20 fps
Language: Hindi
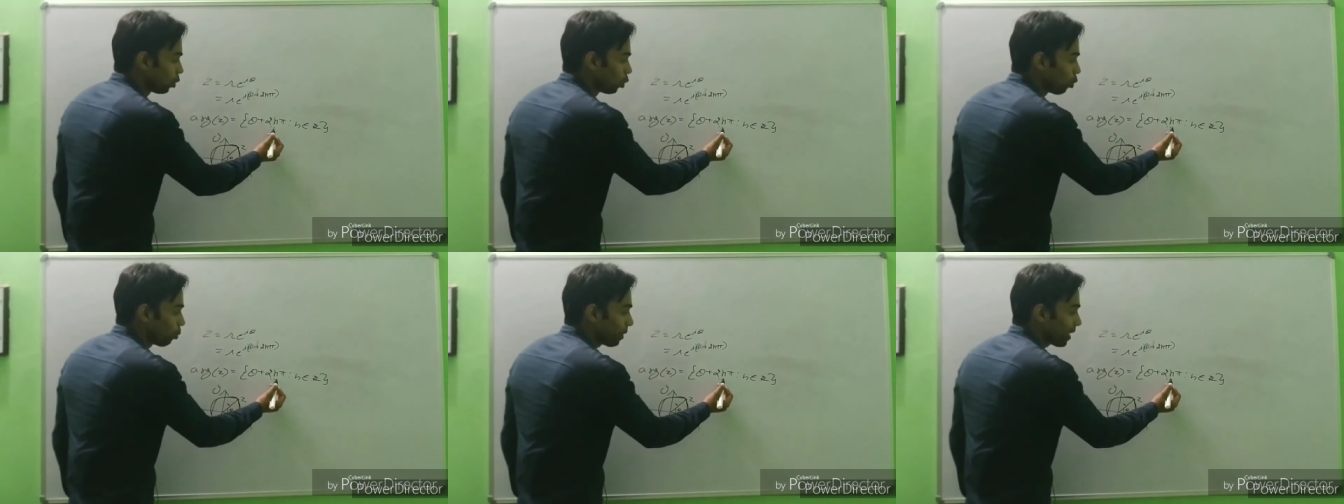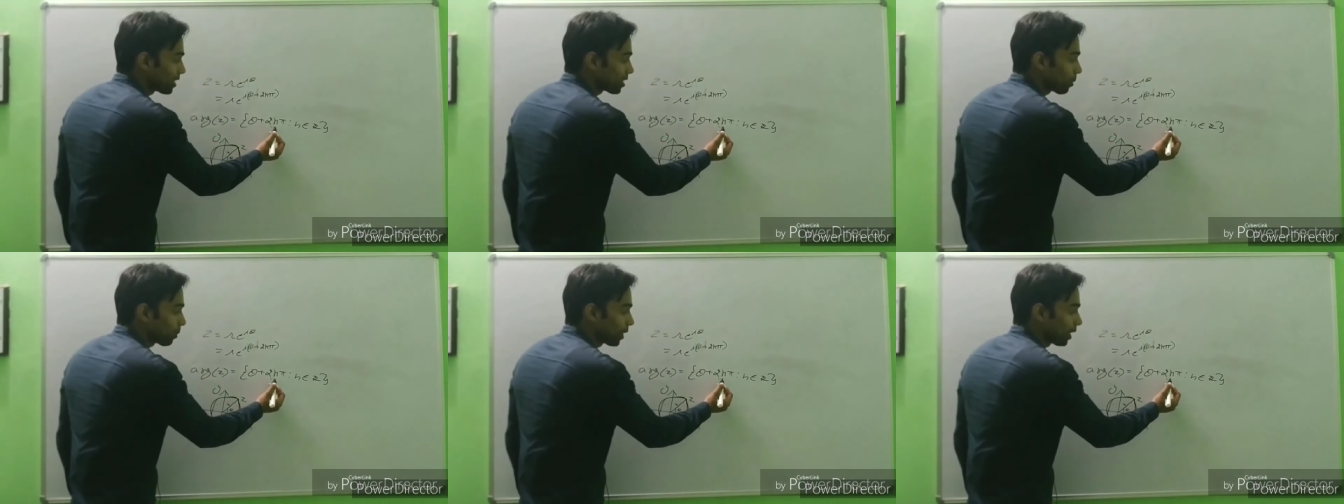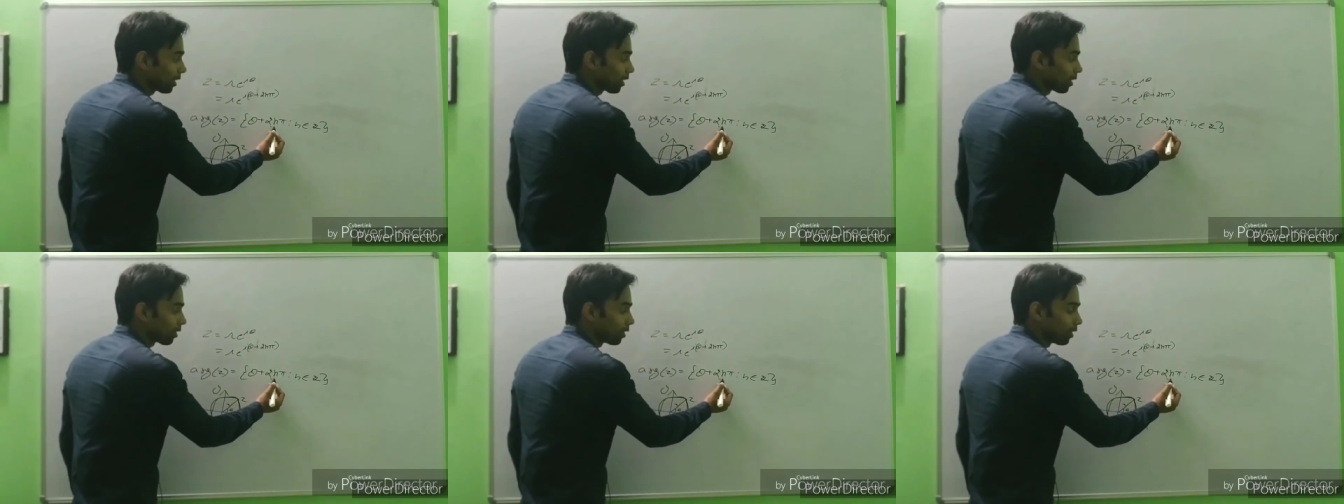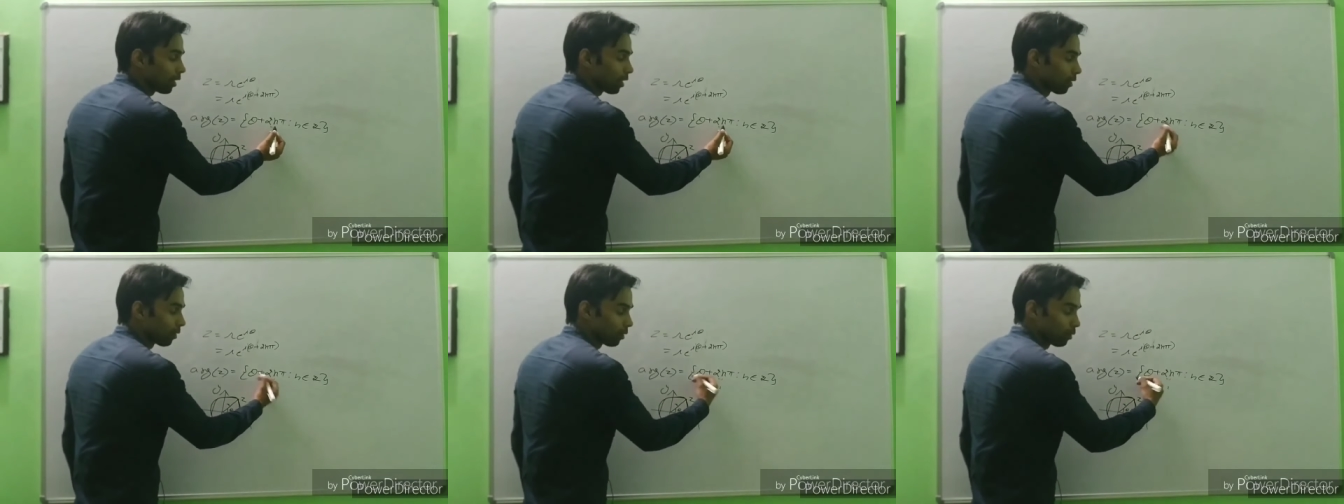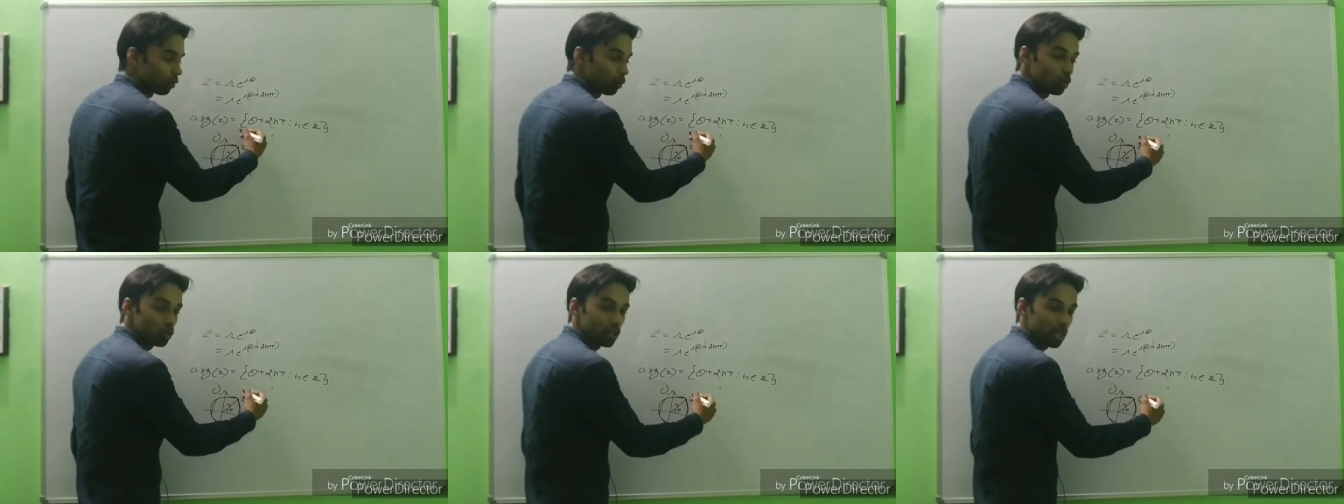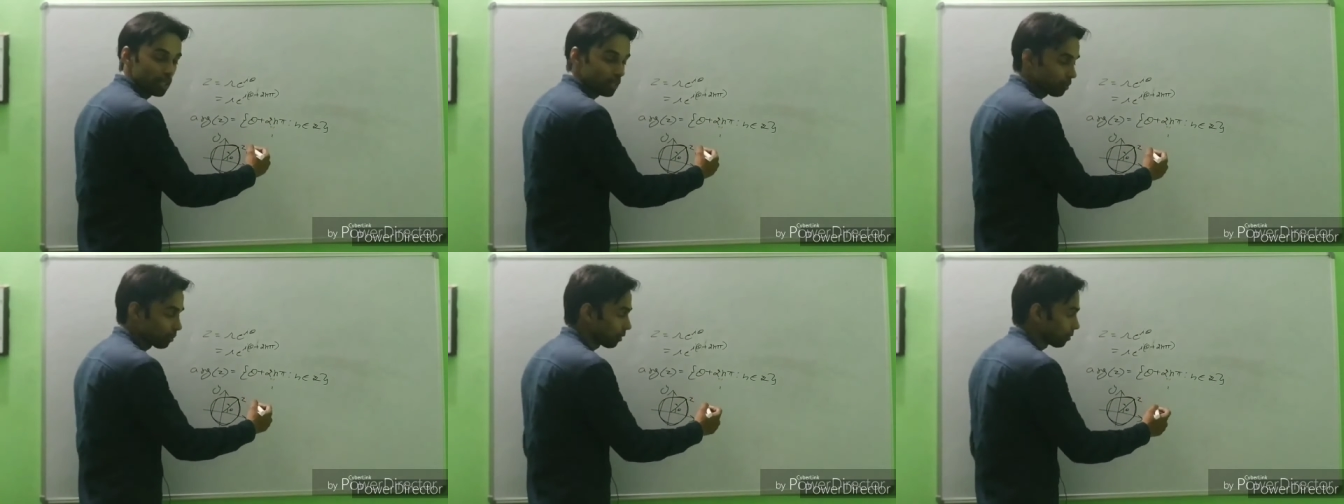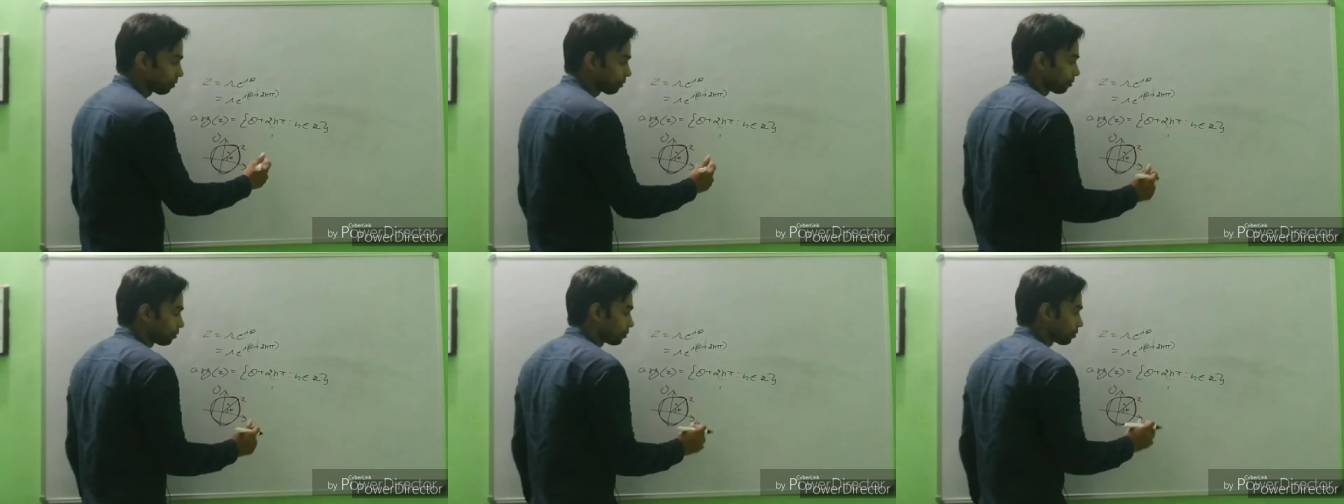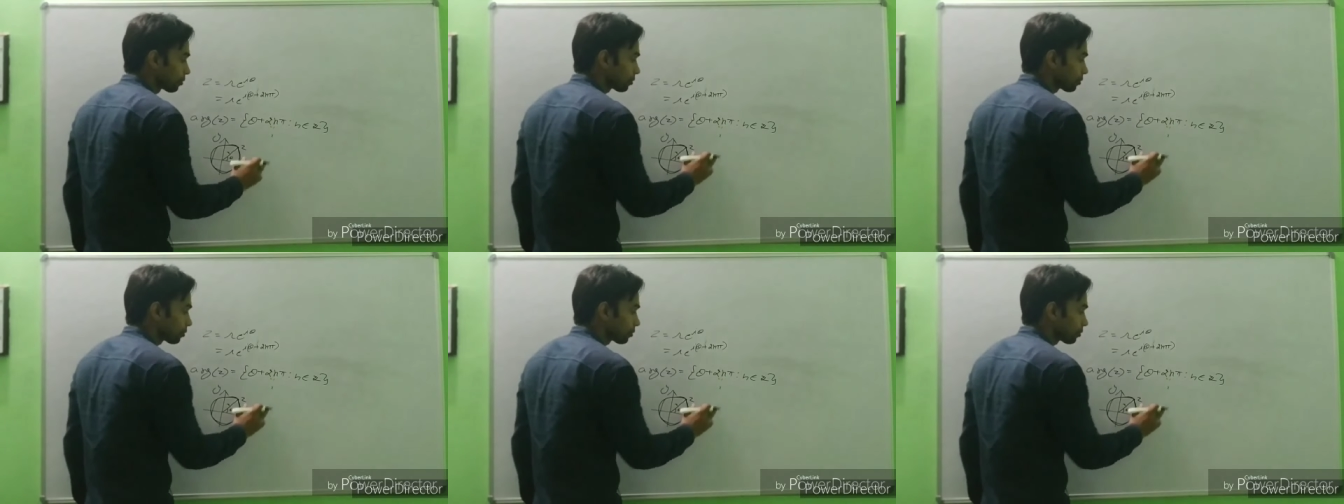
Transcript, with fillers: टू बाई सब कर दिया उस केस में